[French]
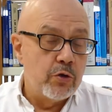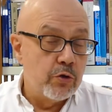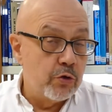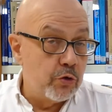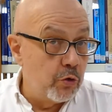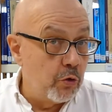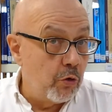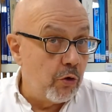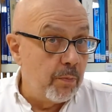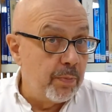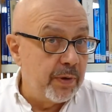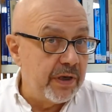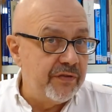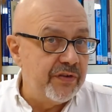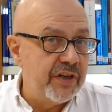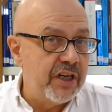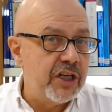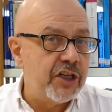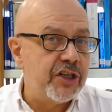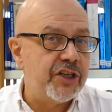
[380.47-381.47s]
Seront
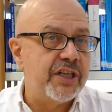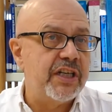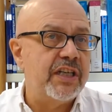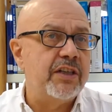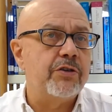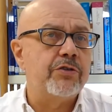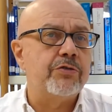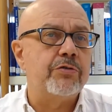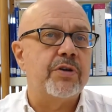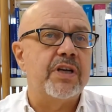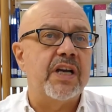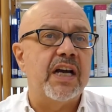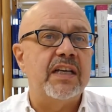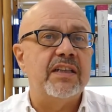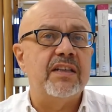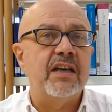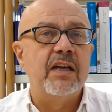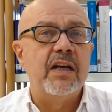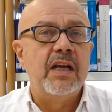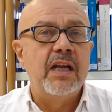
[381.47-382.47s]
privilégiés dans ce
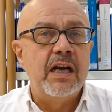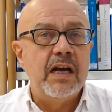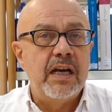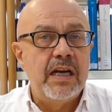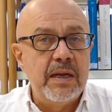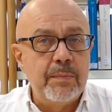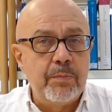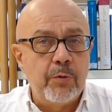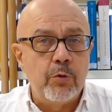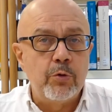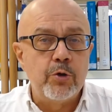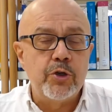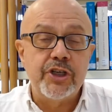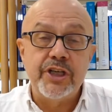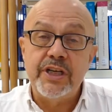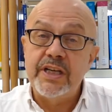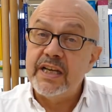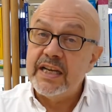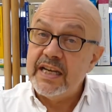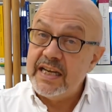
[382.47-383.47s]
cadre les
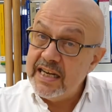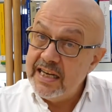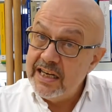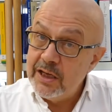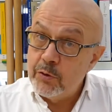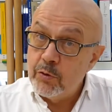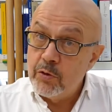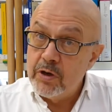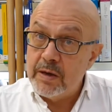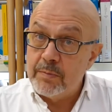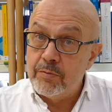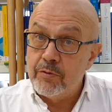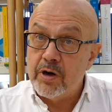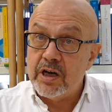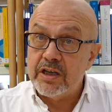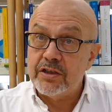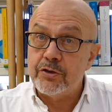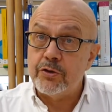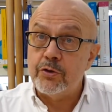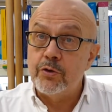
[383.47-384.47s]
projets et les
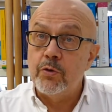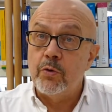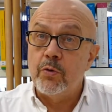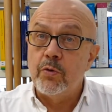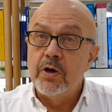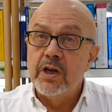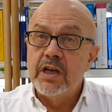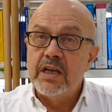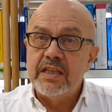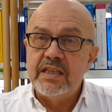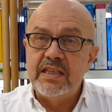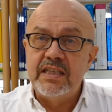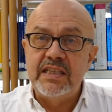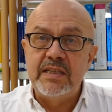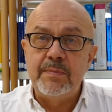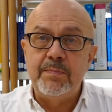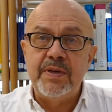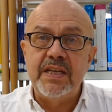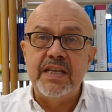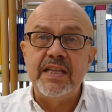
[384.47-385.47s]
collaborations
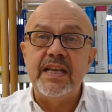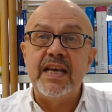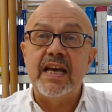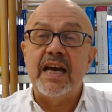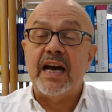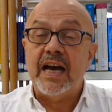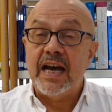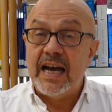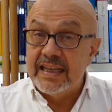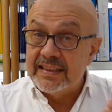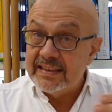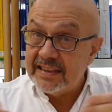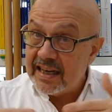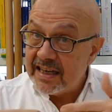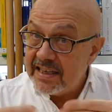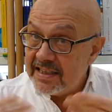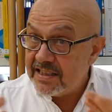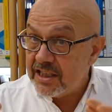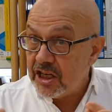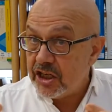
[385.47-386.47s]
disciplinaires
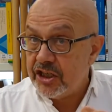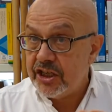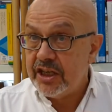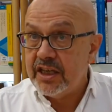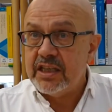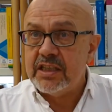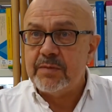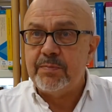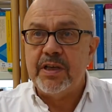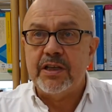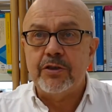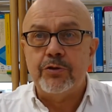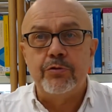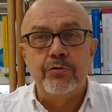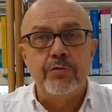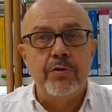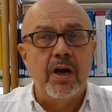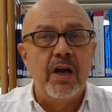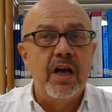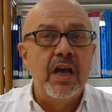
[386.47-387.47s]
intra-SHS, bien
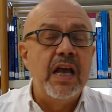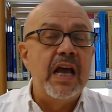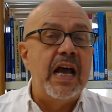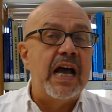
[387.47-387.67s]
sûr,